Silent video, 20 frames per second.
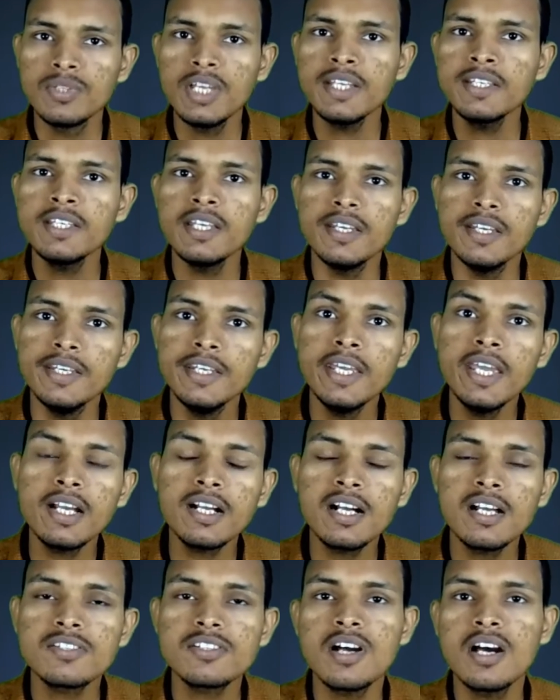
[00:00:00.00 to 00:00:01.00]
देखिए
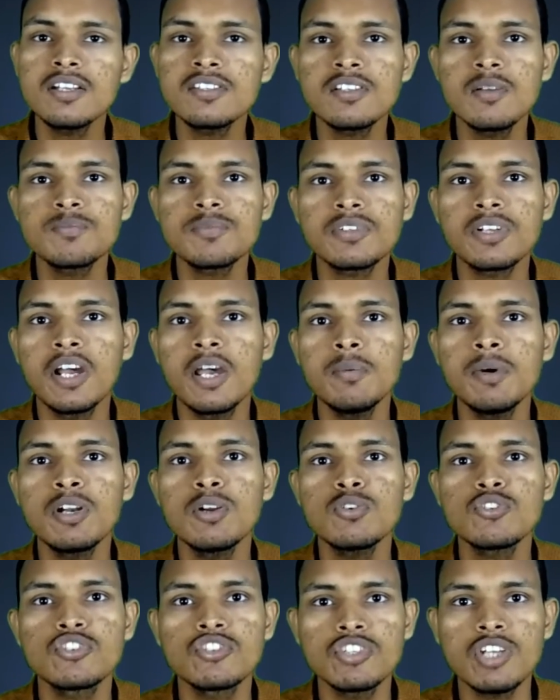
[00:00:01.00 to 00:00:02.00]
एक हज़ार
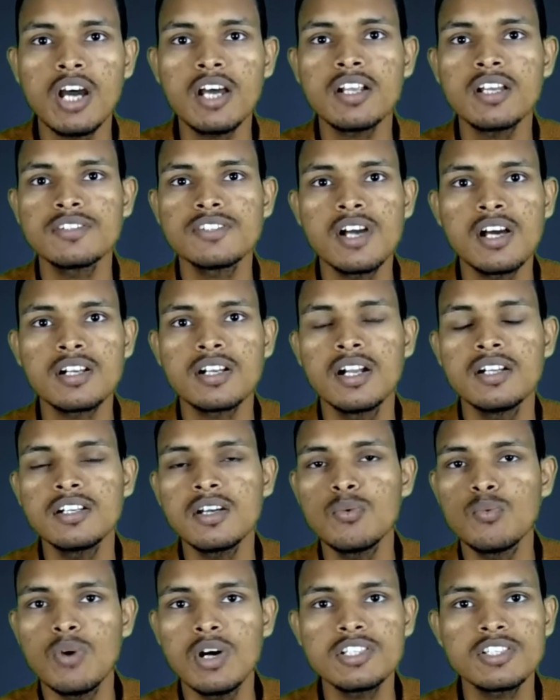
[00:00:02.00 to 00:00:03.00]
सब्सक्राइबर और चार हज़ार
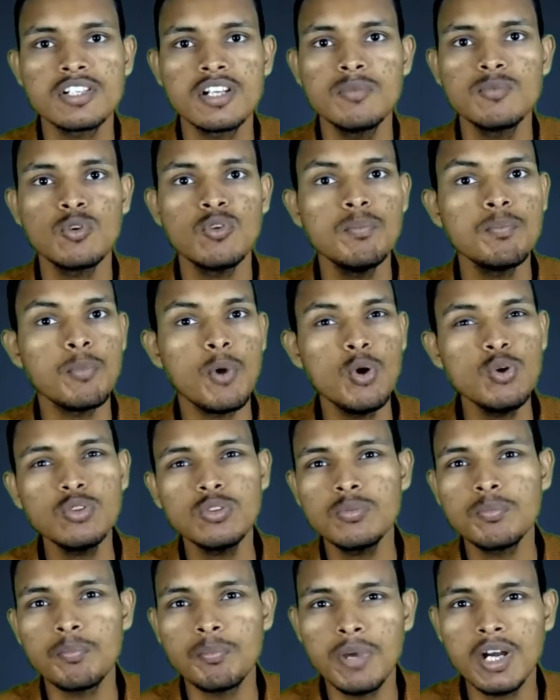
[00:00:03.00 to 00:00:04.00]
घंटा वॉच टाइम कोई
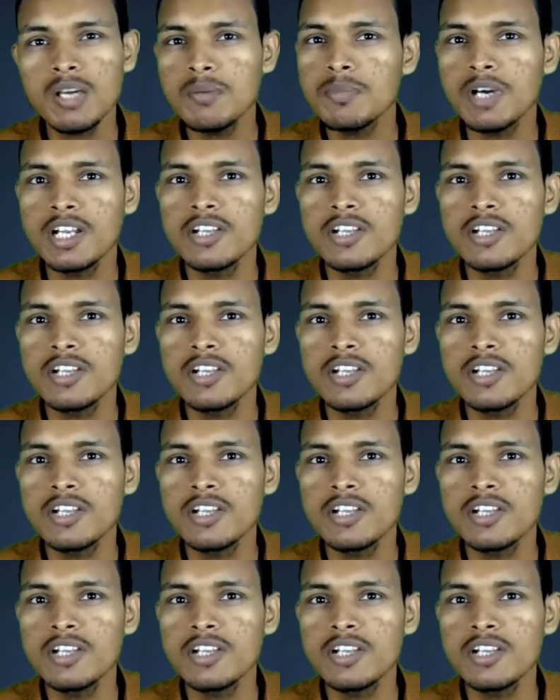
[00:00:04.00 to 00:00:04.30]
बहुत बड़ा